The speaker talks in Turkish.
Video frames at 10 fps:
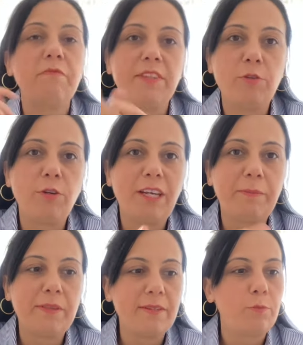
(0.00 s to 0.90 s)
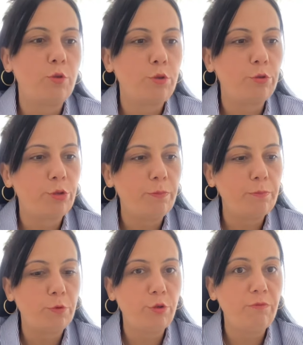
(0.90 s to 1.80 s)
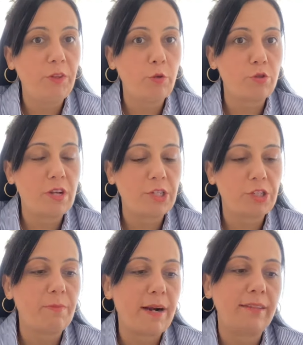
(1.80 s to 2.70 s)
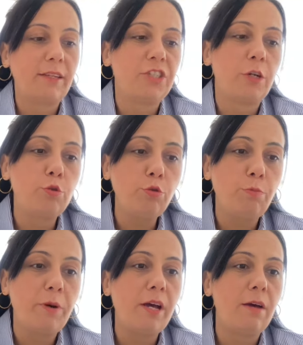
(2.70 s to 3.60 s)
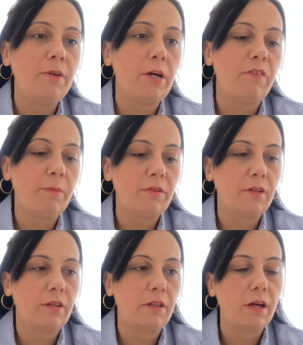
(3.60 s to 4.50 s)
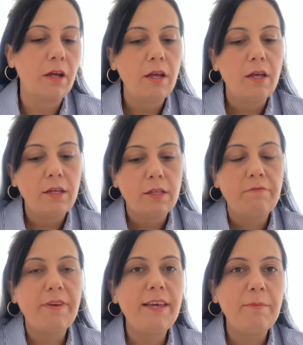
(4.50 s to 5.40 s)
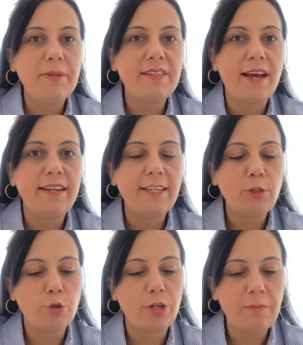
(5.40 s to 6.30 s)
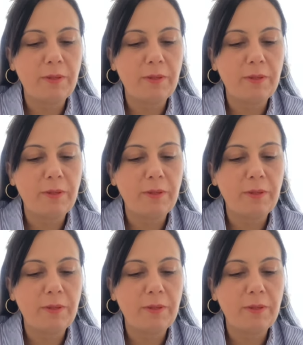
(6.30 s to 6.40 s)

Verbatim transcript: Videoyu kapatıp durdurup bunun videosunu açtım arkadaşlar. Çünkü bayağı bir kafama takıldı. Ve bir tane çorap